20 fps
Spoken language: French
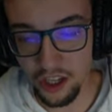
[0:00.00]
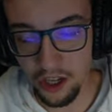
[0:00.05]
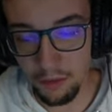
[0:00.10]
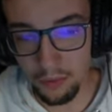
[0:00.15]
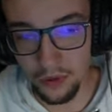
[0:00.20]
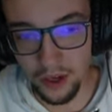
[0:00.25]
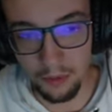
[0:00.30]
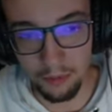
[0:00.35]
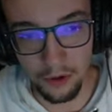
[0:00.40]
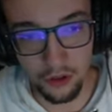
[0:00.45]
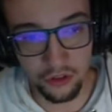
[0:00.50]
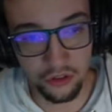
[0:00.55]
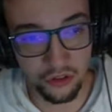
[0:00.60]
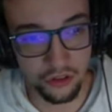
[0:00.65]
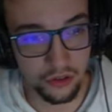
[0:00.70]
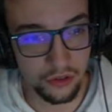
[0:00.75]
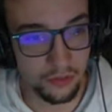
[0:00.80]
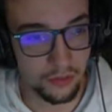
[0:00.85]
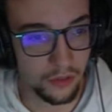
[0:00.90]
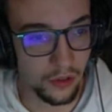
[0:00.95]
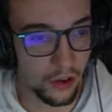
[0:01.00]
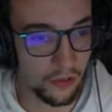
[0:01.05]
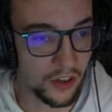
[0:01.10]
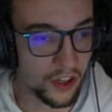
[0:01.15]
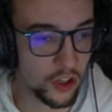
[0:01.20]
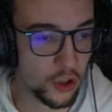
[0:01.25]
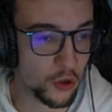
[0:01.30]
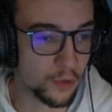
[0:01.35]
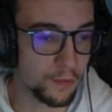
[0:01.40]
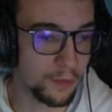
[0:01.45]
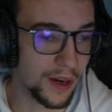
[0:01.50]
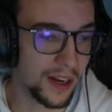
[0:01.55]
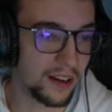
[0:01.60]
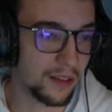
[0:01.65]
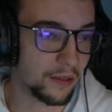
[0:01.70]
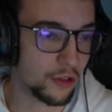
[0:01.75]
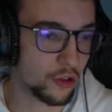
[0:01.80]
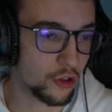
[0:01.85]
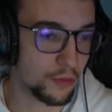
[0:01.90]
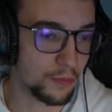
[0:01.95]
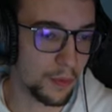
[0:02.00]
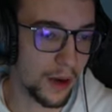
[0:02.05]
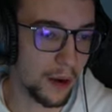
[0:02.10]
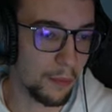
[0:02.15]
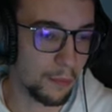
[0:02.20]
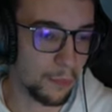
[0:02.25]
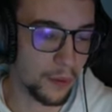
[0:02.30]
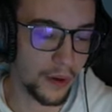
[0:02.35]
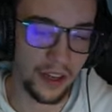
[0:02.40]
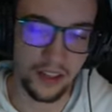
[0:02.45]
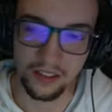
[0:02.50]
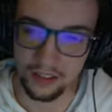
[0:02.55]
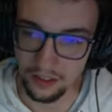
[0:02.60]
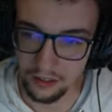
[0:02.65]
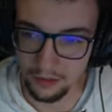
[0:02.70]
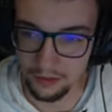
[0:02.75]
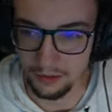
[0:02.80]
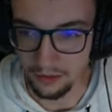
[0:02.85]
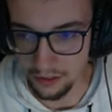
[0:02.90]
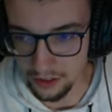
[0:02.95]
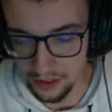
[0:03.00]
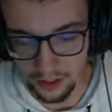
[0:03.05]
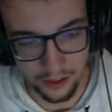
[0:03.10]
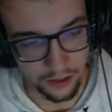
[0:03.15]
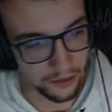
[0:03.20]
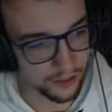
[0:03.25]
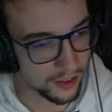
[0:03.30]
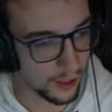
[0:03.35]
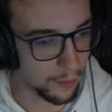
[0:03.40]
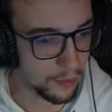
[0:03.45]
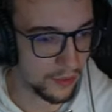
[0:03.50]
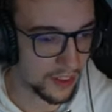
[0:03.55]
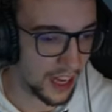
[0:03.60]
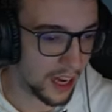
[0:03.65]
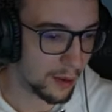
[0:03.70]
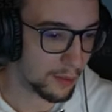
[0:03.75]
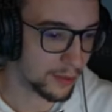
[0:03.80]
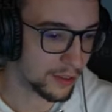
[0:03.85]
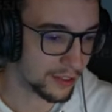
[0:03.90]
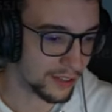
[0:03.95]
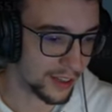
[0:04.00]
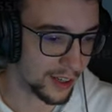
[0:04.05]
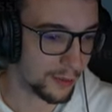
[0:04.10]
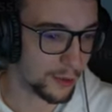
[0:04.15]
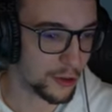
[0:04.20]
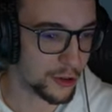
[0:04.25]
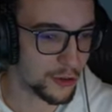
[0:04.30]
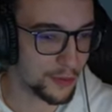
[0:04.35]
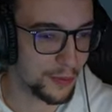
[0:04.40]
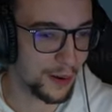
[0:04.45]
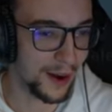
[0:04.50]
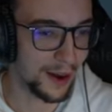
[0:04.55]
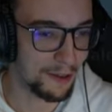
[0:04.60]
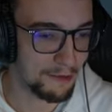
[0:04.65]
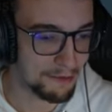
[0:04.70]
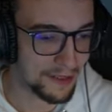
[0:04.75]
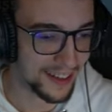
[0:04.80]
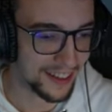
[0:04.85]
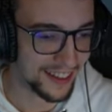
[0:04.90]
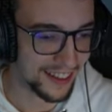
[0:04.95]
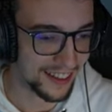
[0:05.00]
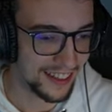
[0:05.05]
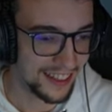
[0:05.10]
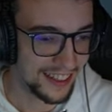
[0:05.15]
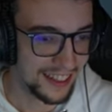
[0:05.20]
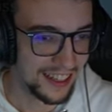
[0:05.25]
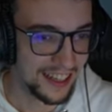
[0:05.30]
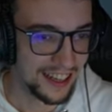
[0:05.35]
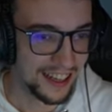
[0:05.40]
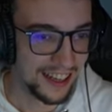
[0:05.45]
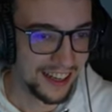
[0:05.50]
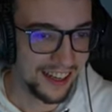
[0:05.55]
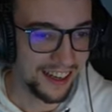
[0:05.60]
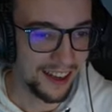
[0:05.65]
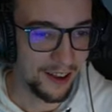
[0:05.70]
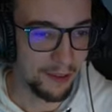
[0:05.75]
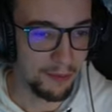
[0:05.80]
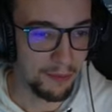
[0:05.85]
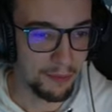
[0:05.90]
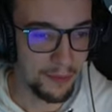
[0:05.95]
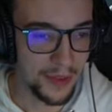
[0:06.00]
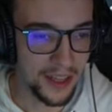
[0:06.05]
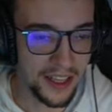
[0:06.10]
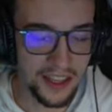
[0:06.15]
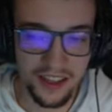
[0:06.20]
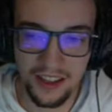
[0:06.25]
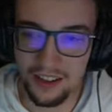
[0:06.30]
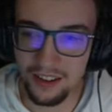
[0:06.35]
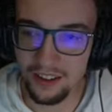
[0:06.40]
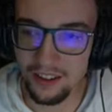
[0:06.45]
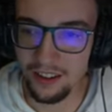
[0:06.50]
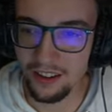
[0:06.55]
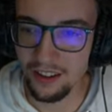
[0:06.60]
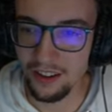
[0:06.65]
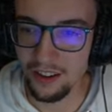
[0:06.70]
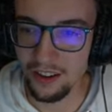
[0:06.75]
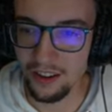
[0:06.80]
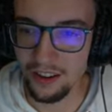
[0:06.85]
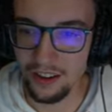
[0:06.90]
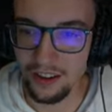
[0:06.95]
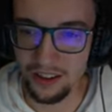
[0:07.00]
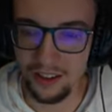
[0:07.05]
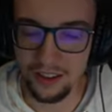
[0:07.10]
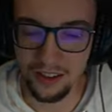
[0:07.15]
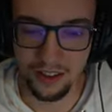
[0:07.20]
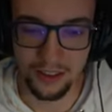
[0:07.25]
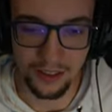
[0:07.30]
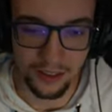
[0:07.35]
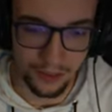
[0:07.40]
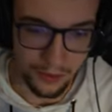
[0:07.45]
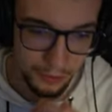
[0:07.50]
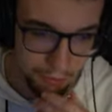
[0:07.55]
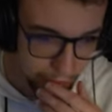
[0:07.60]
un peu la box, en vrai je suis pas, je suis pas à plaindre. Vous voyez, en termes d'armes, vraiment je suis pas à plaindre. Mais euh,